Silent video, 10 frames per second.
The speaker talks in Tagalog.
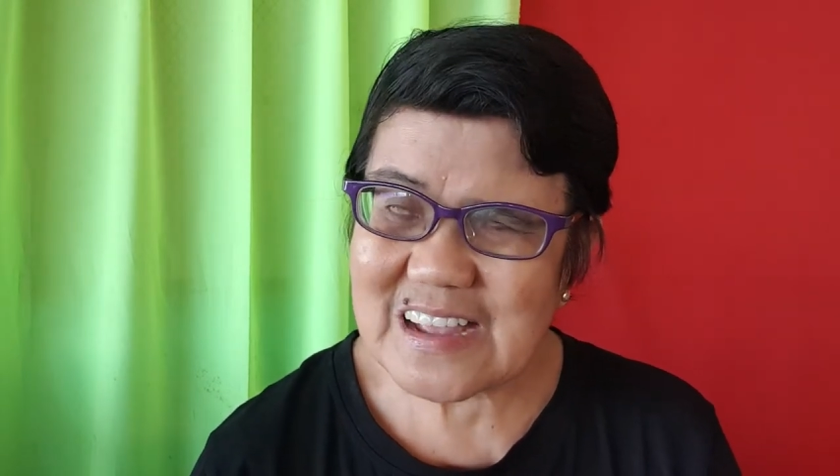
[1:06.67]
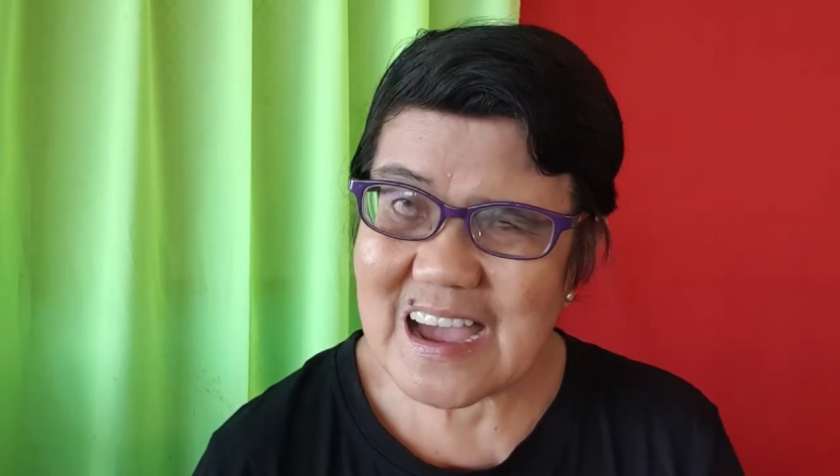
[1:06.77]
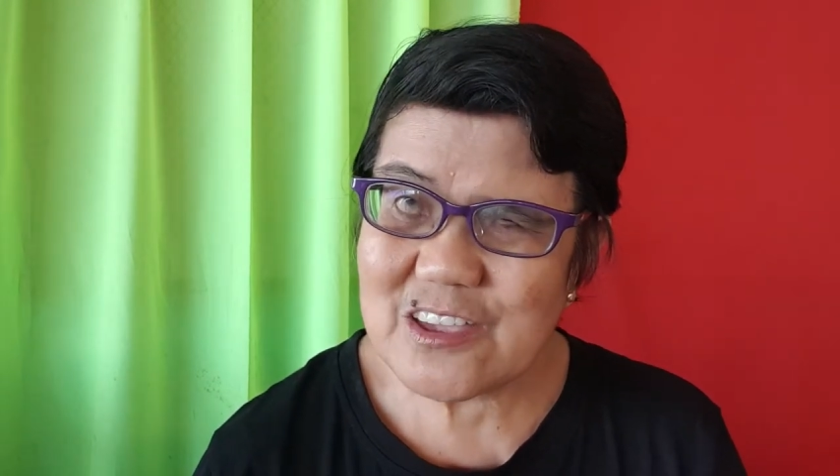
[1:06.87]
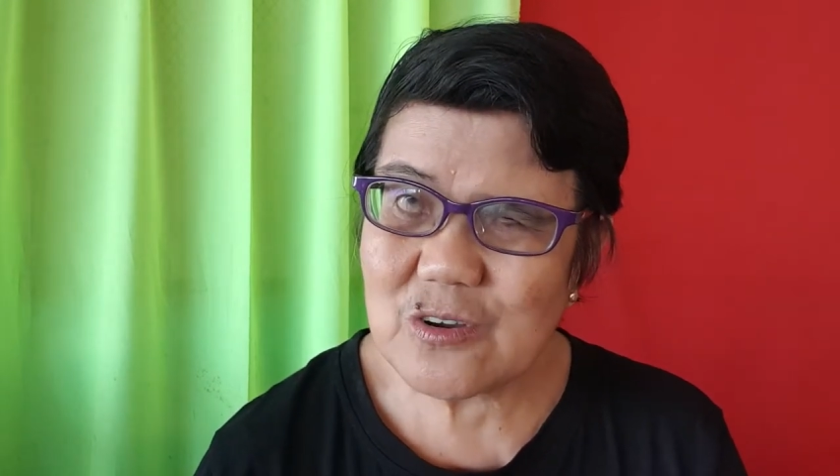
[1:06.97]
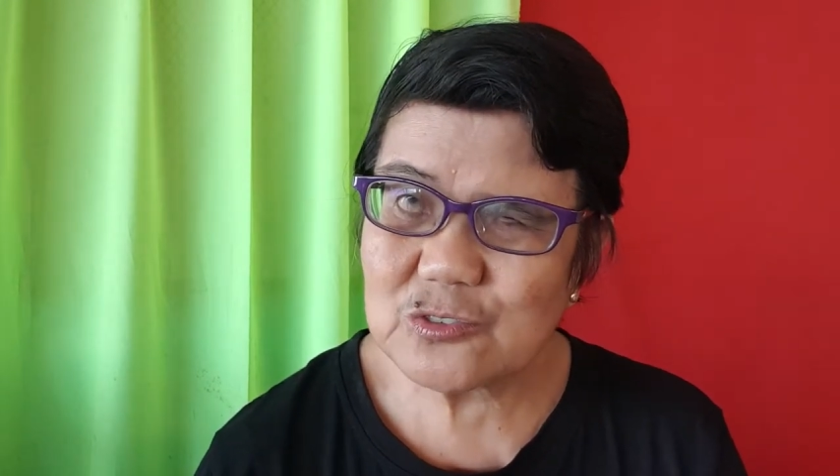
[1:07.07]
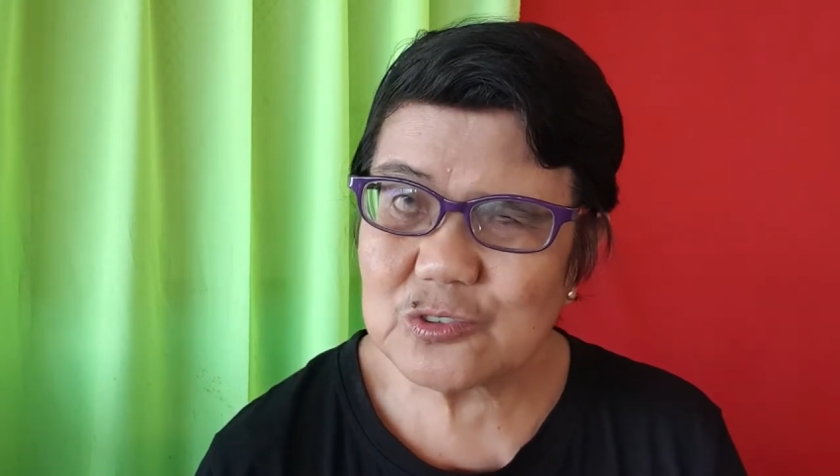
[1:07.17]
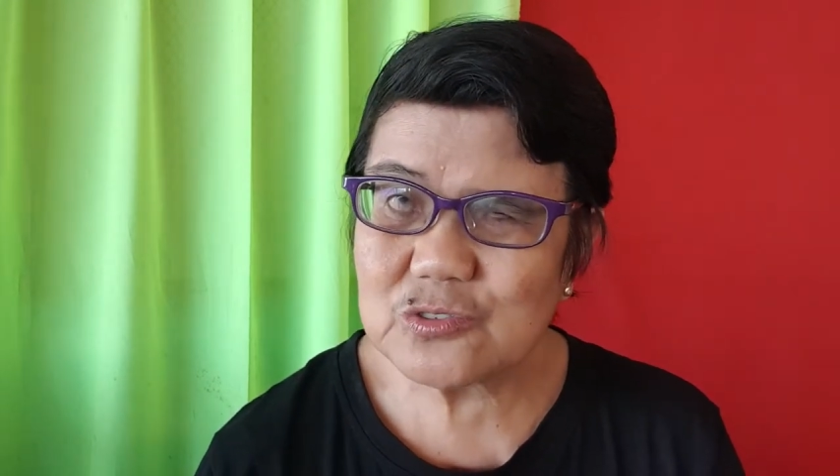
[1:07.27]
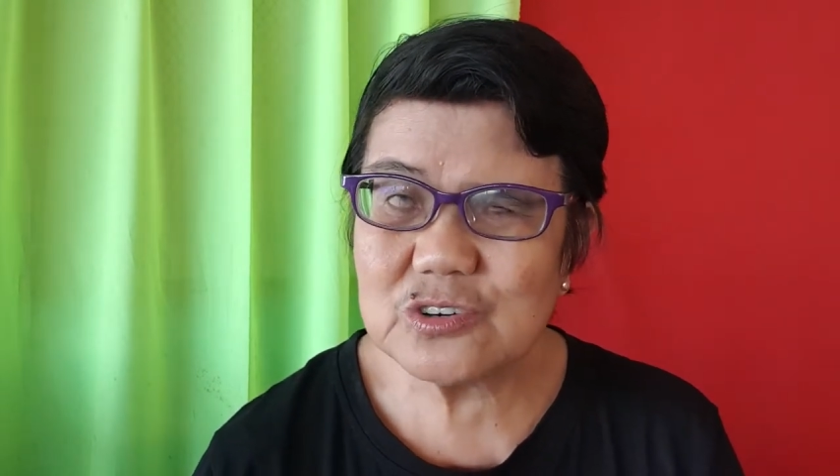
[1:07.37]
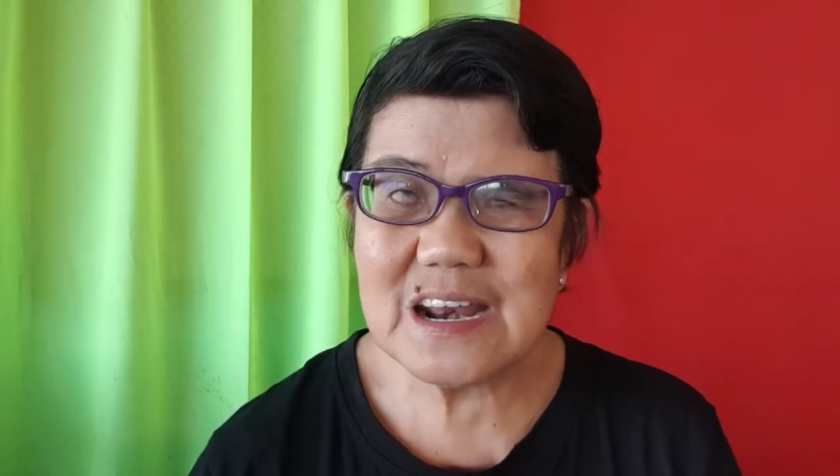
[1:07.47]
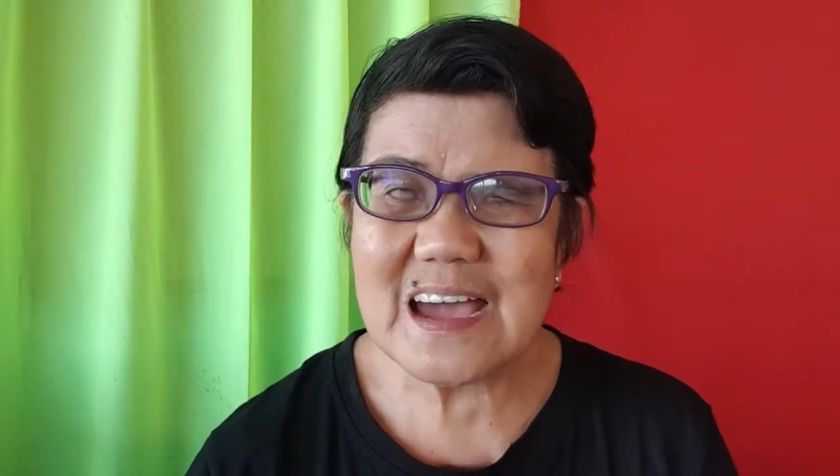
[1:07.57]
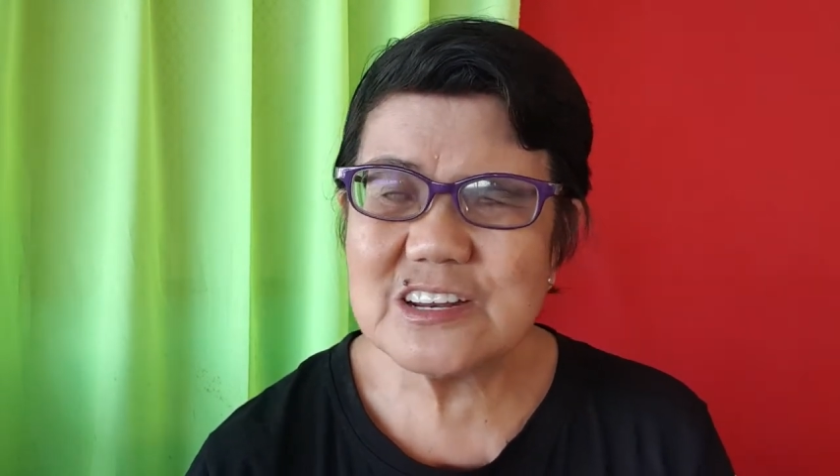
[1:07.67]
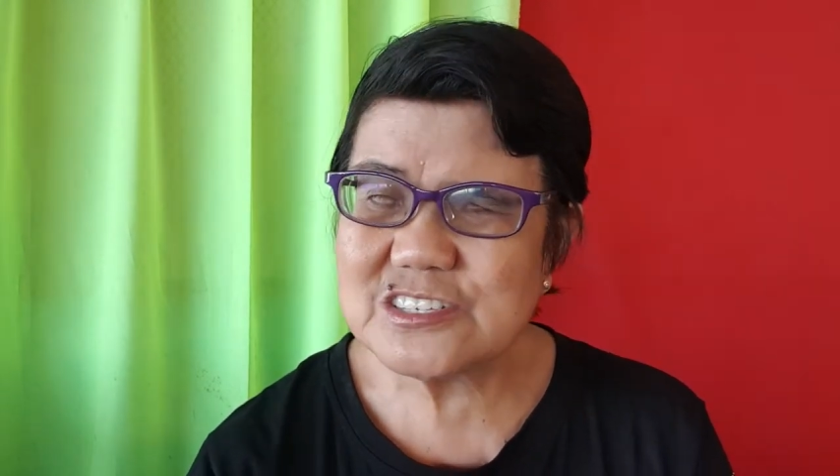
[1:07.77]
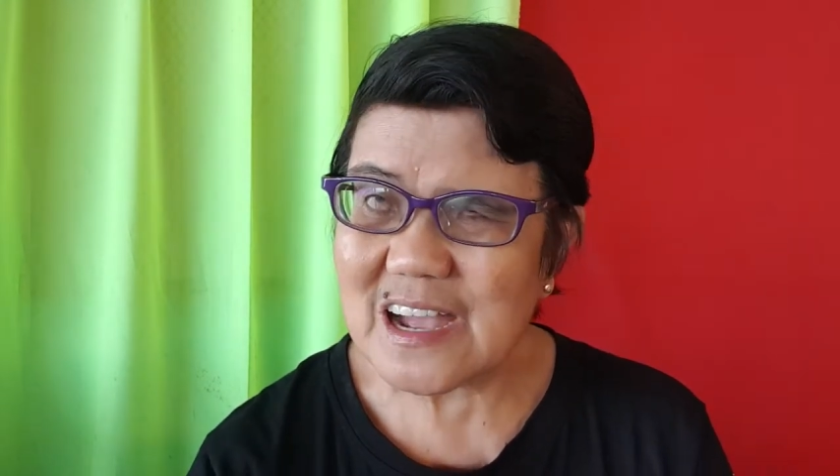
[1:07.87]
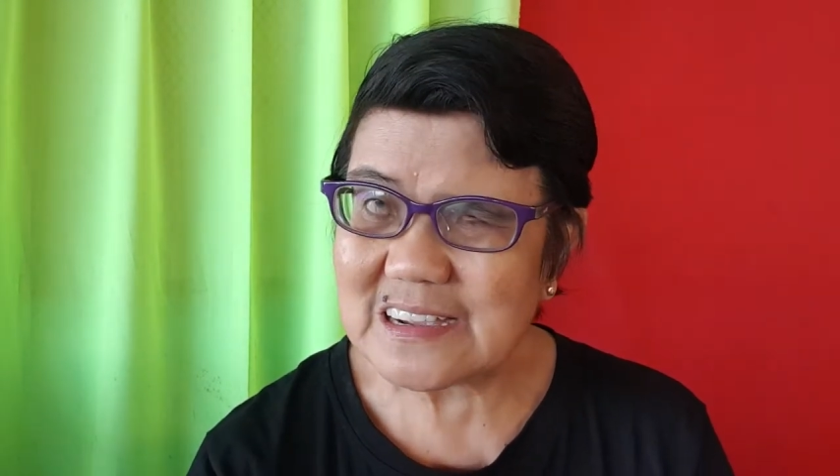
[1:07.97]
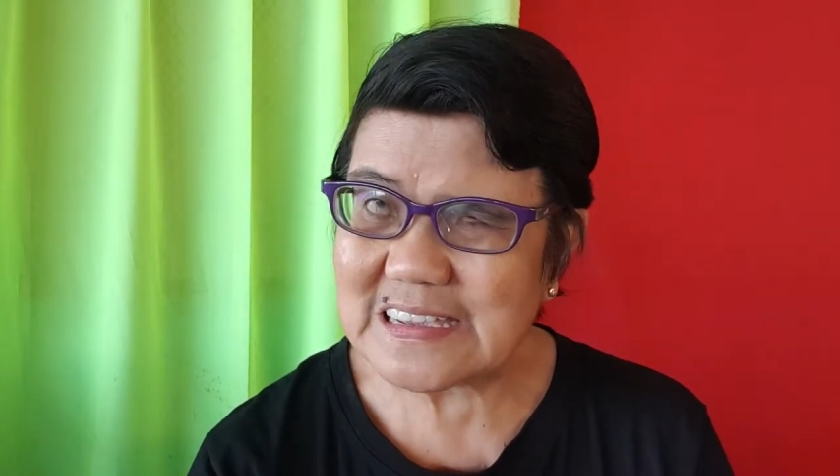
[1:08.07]
kaayo ang tutunlan
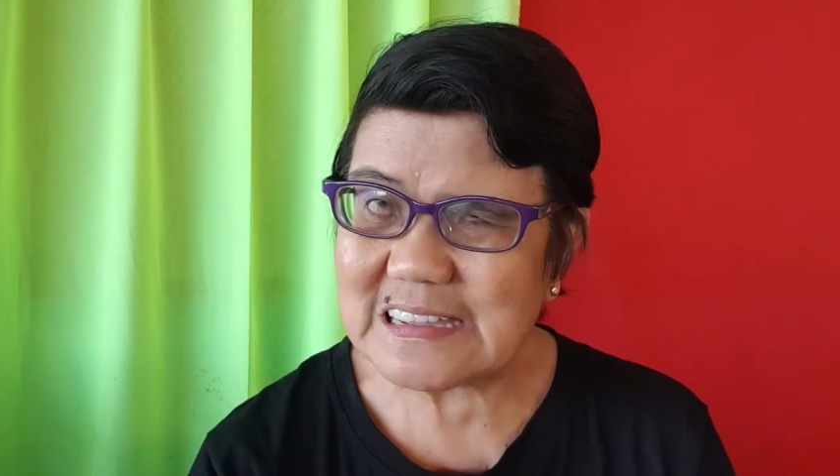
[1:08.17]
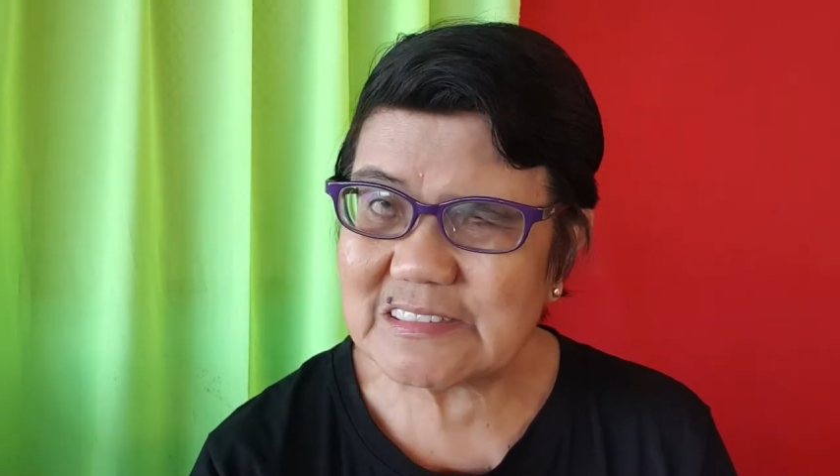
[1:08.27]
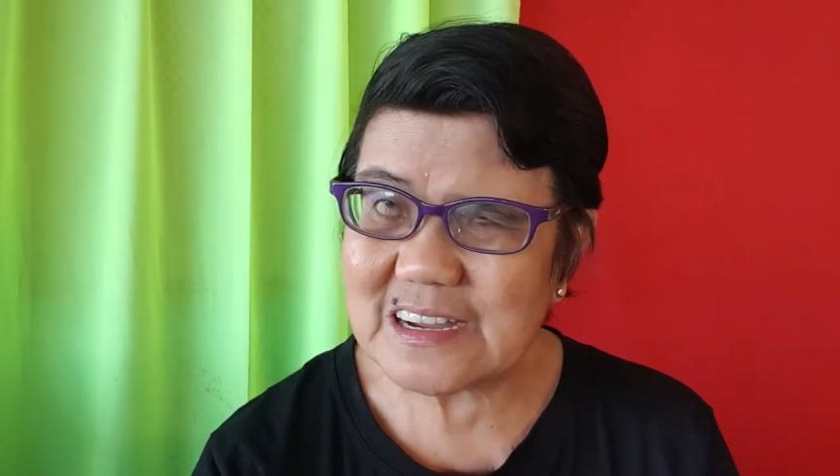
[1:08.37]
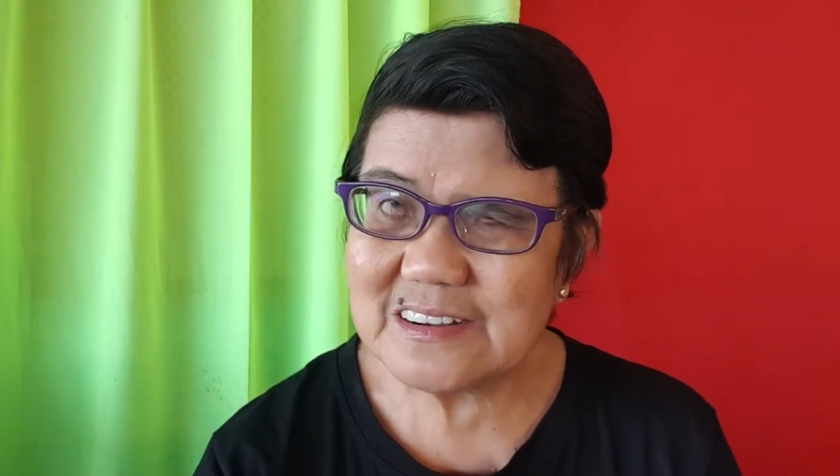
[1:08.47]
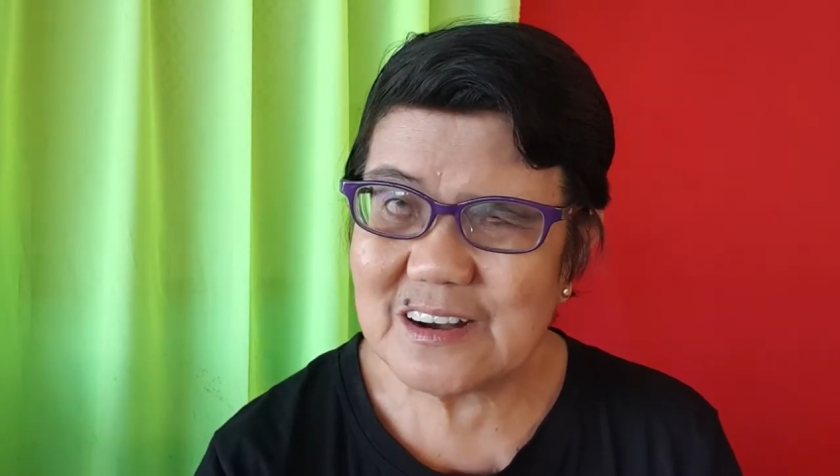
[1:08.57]
sakit ang